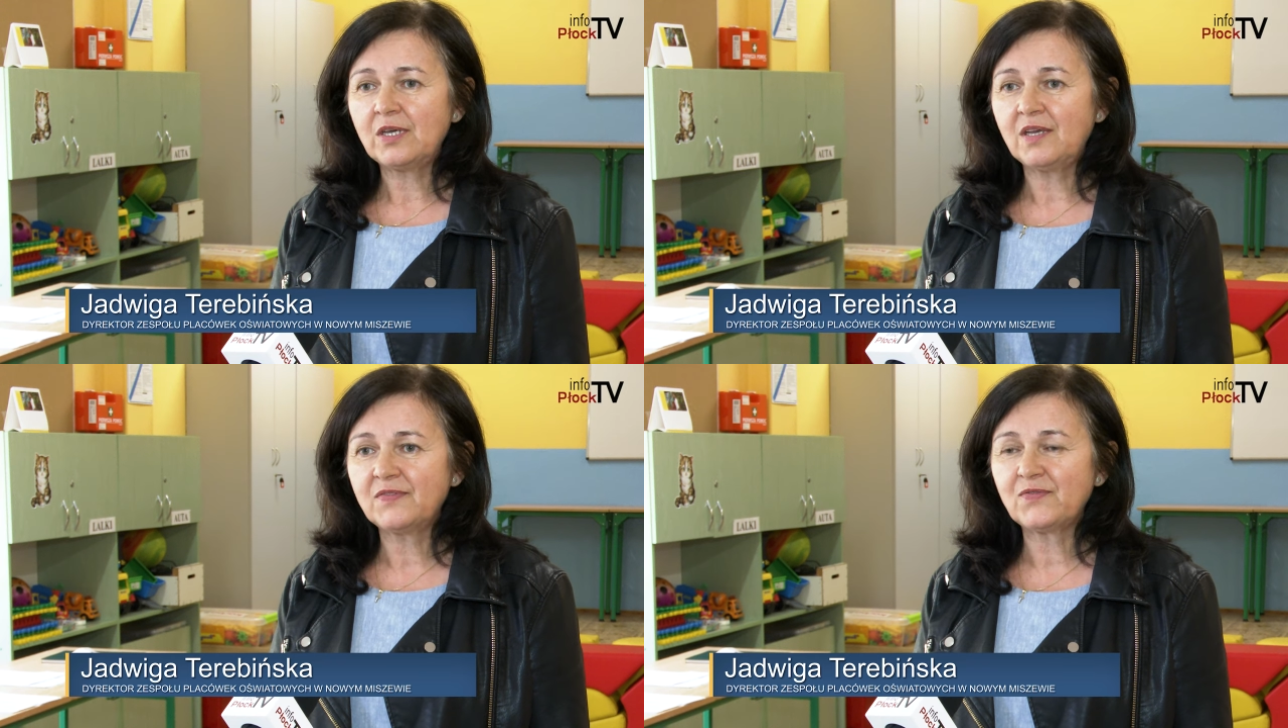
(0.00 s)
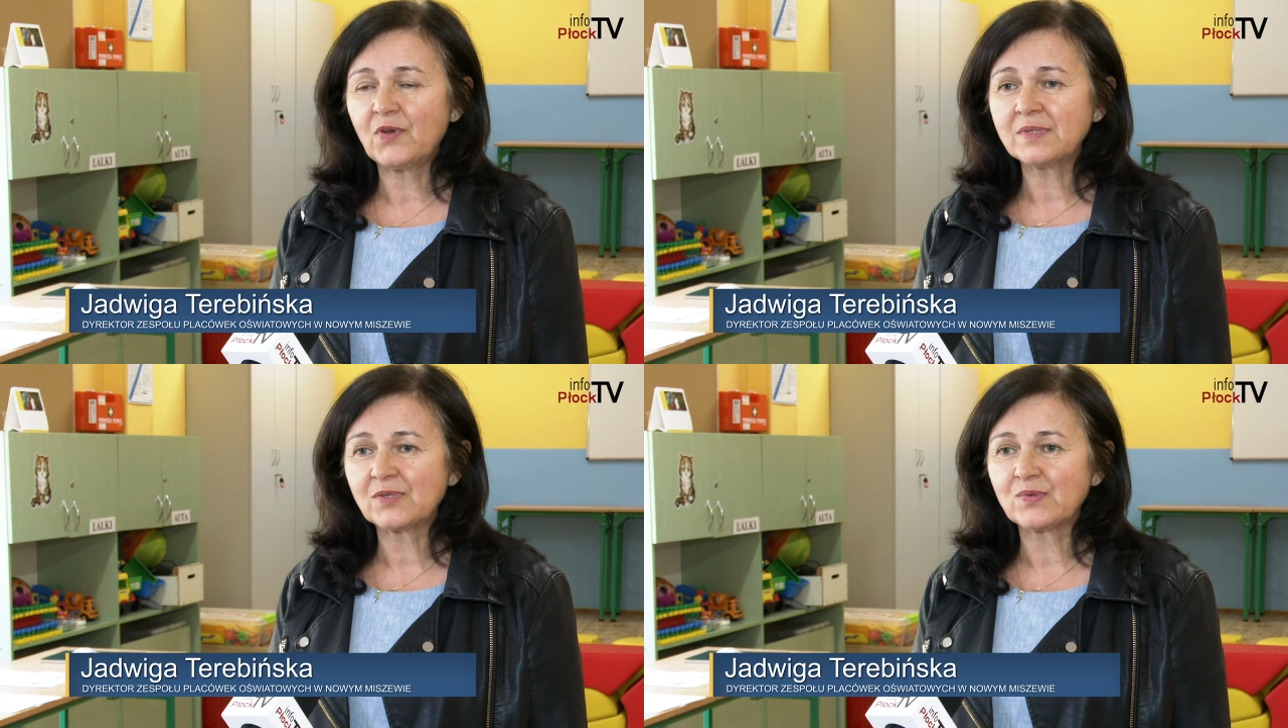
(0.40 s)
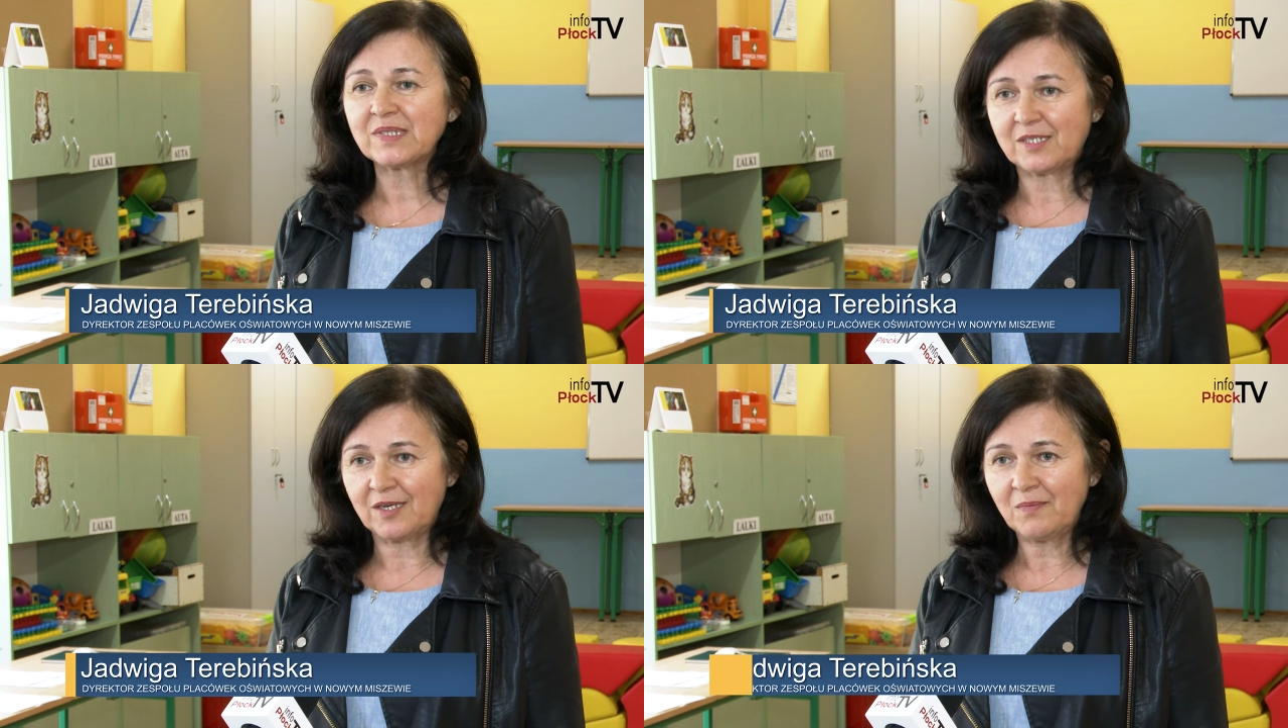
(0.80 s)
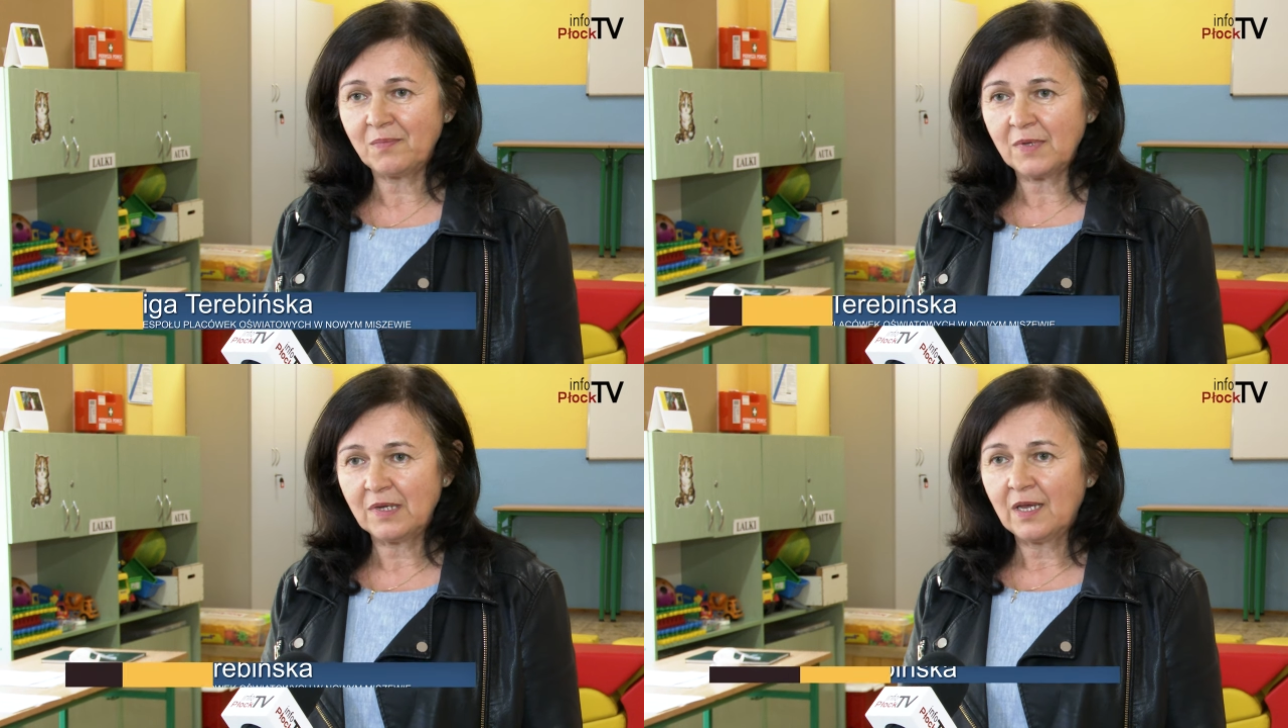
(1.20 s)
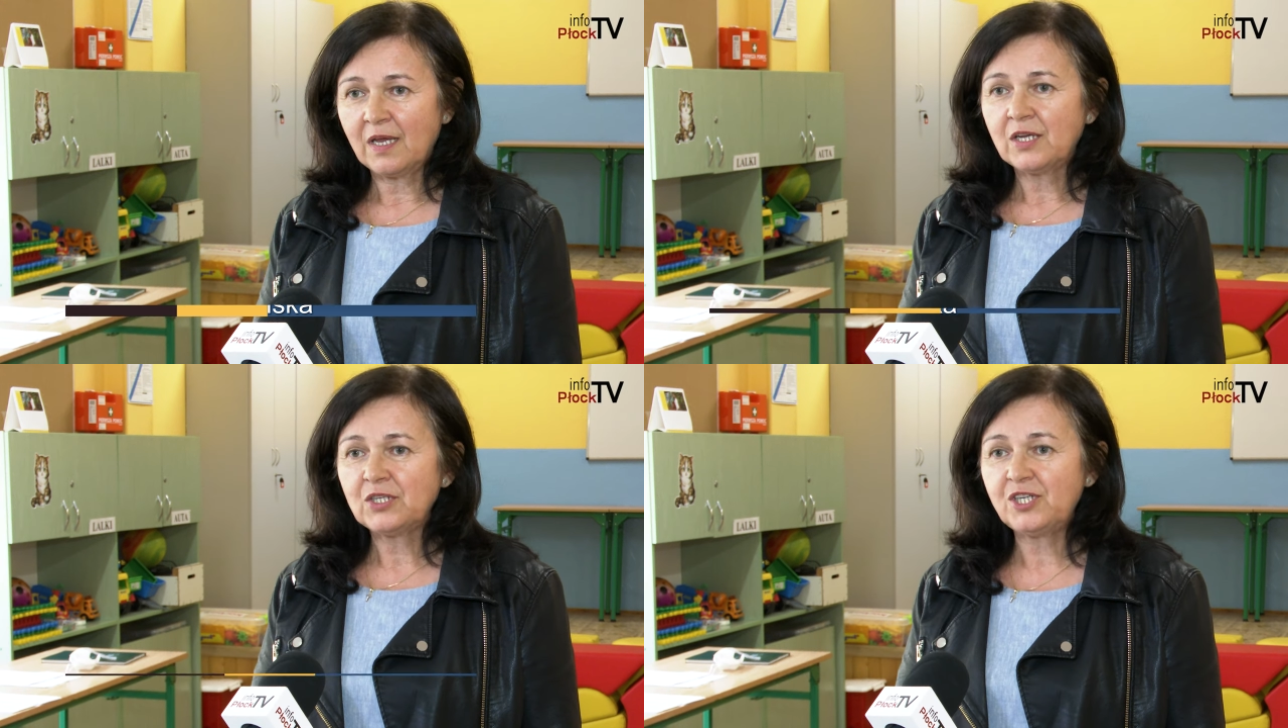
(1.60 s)
i w związku z tym
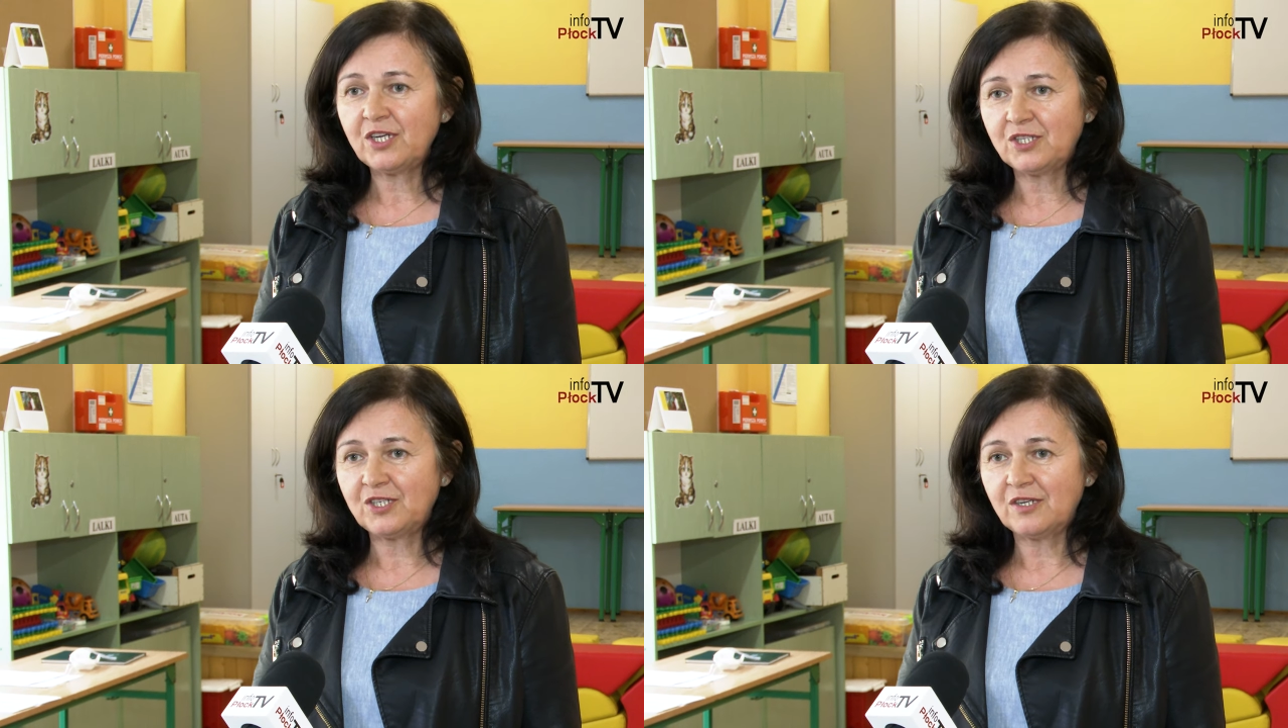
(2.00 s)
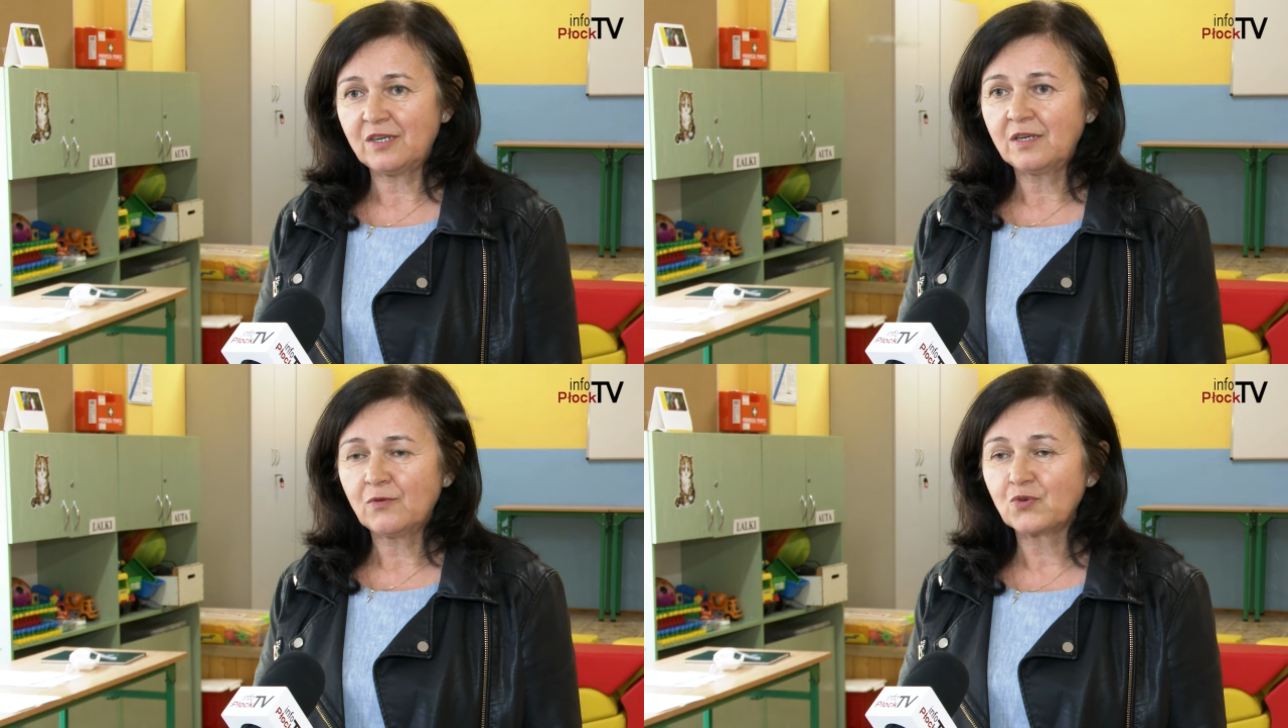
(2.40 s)
Dzieci,